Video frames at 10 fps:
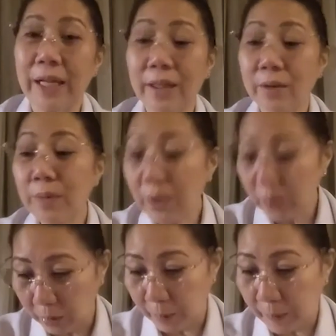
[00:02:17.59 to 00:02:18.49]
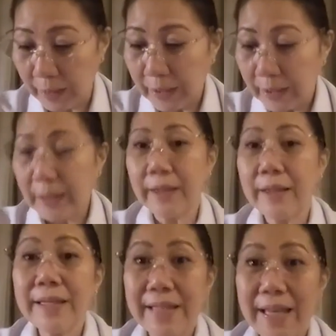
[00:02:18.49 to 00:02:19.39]
And we hope that the
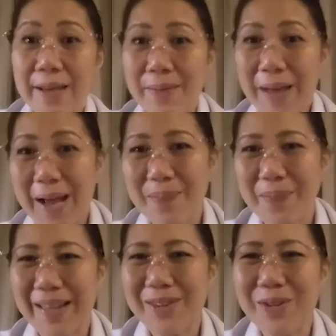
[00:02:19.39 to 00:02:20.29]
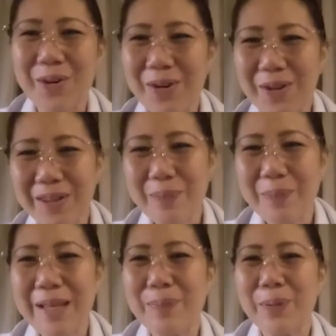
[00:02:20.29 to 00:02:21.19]
same happened to all the
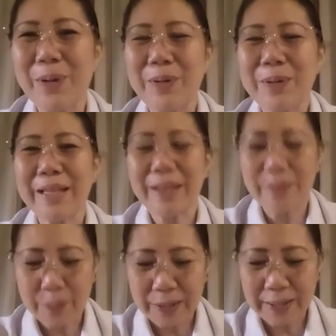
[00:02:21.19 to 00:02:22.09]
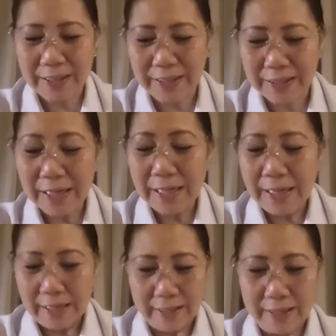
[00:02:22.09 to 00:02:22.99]
people who celebrated
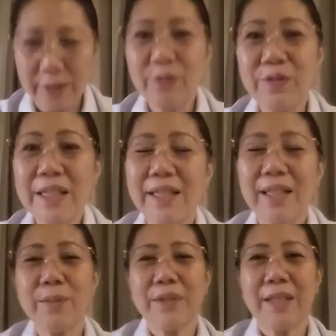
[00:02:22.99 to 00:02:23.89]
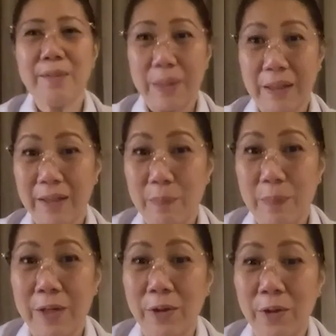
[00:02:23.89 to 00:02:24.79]
uh, the feast day of St. Padre
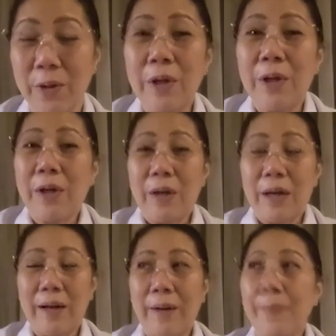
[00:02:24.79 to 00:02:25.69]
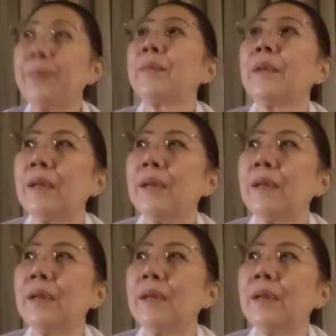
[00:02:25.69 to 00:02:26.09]
Pio. Um,